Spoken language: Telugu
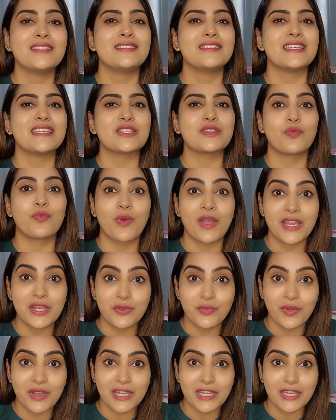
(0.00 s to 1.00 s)
జస్ట్ వన్
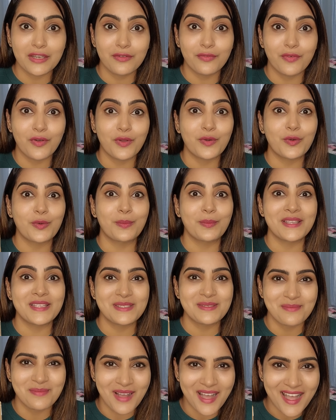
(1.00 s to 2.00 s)
ట్వంటీ ఫోర్ రూపీస్
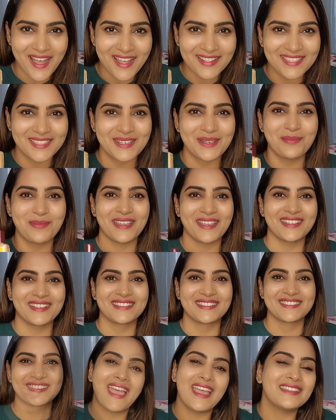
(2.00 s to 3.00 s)
మాత్రమే
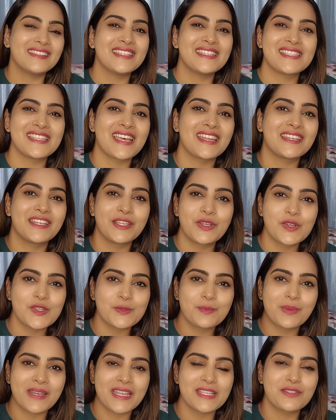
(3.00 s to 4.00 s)
అండ్ దీస్ ఆర్ డియో
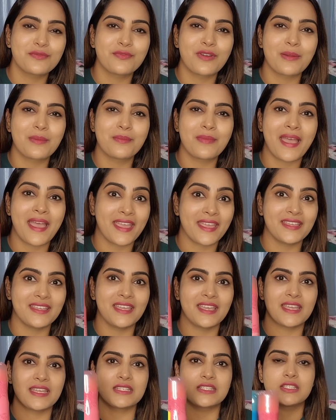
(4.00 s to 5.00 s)
స్ప్రేస్ ఫ్రమ్ ఎంగేజ్